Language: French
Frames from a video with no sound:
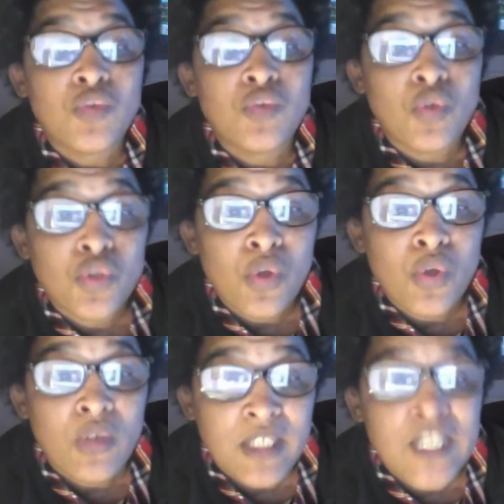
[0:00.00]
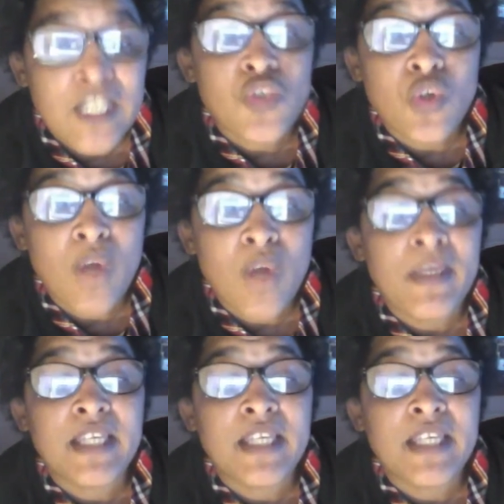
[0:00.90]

de Dieu qui se nomme et qui